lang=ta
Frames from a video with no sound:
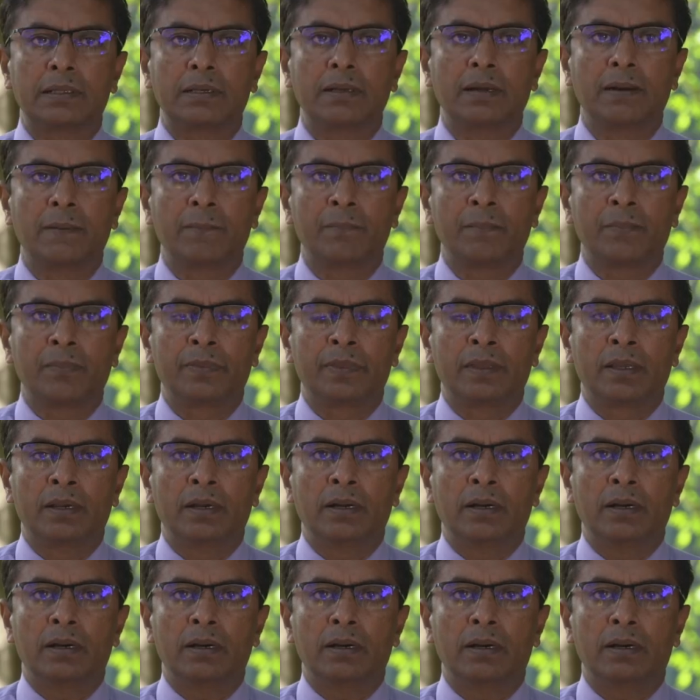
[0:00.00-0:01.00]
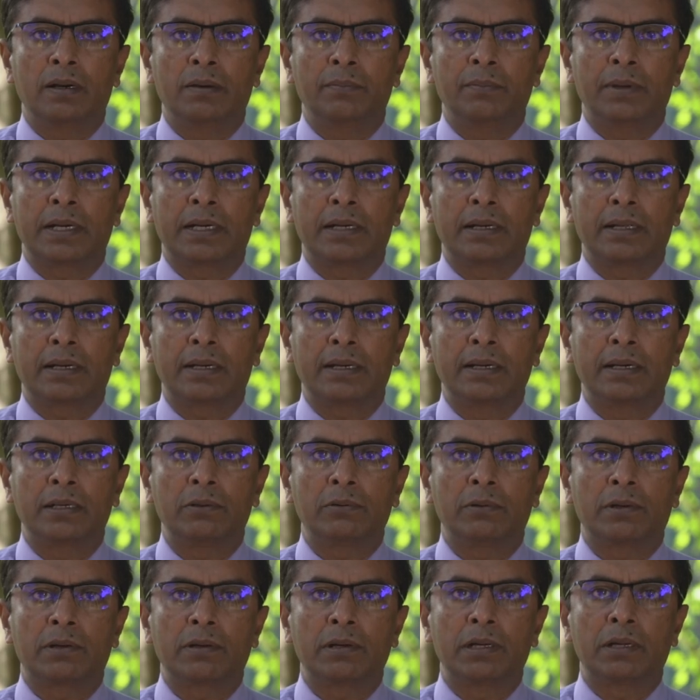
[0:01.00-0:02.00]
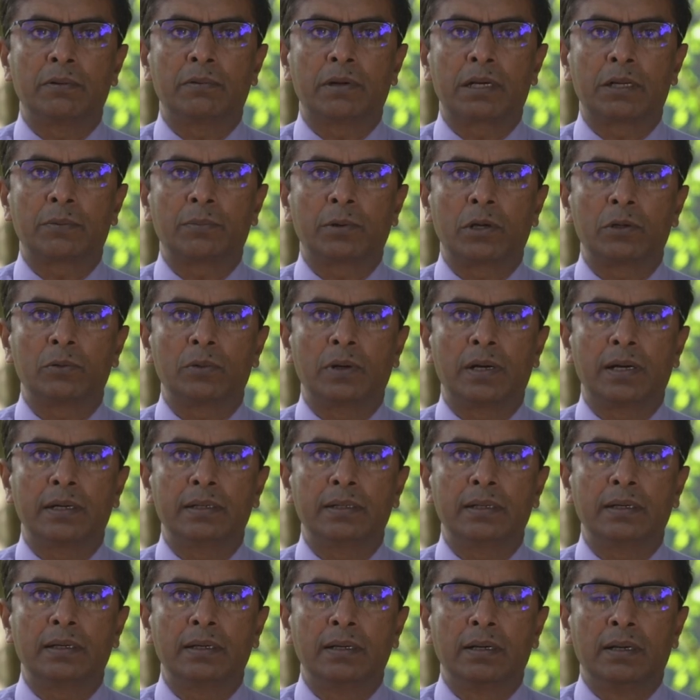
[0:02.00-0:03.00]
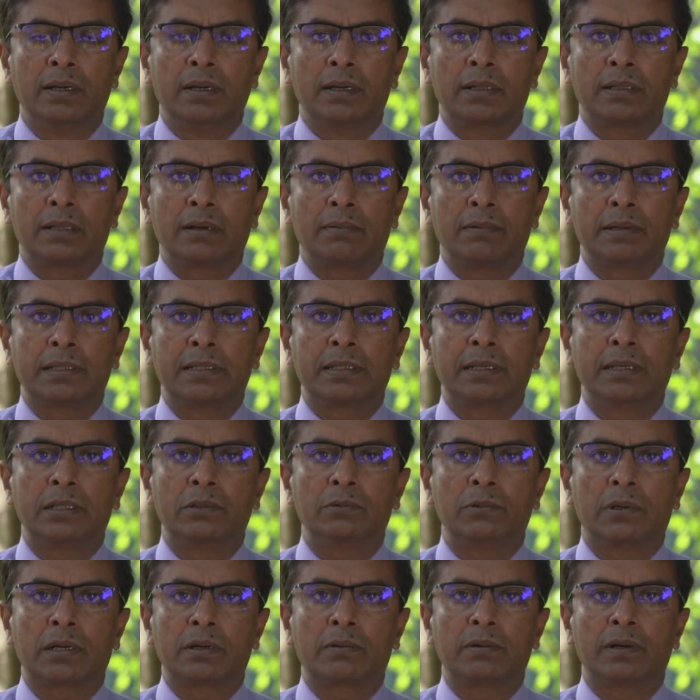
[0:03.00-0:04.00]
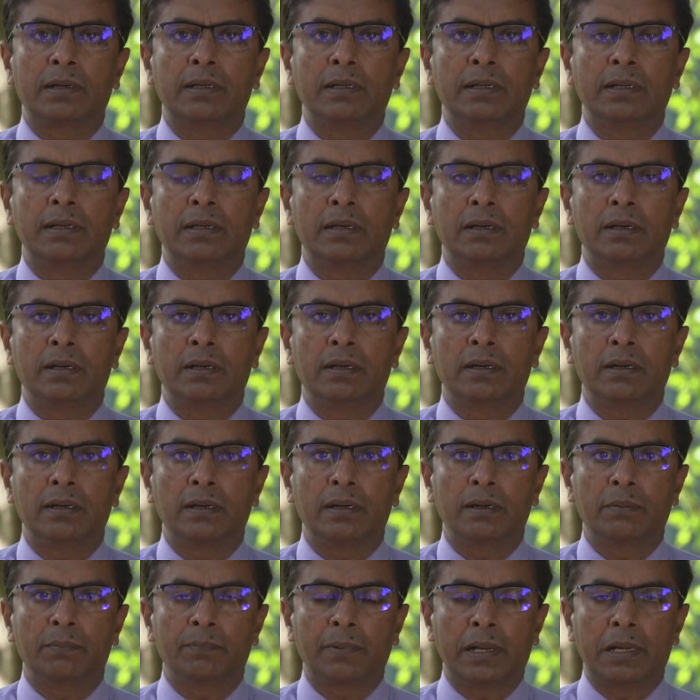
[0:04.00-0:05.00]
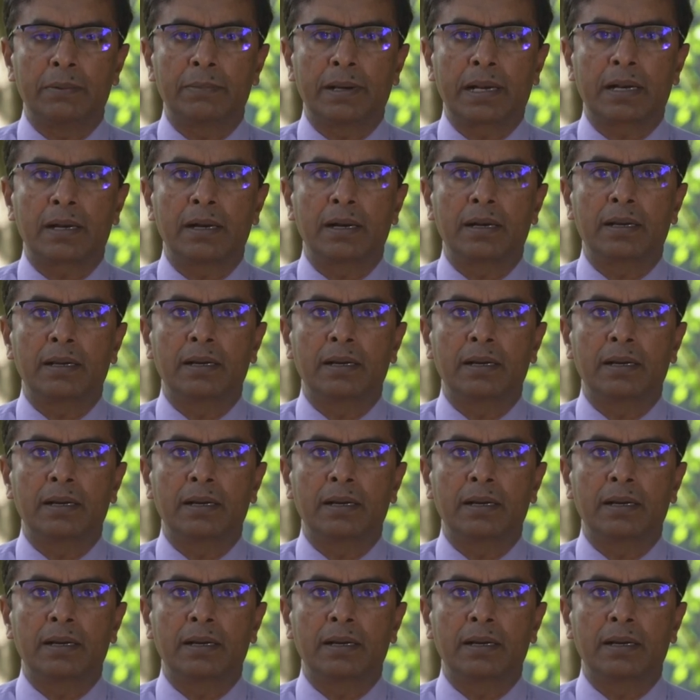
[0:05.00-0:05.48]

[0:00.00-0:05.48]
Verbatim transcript: நாம் எமது அவதானிப்புகளினூடாகவும் எமக்கு கிடைத்துள்ள தகவல்களுக்கு அமைய இவற்றை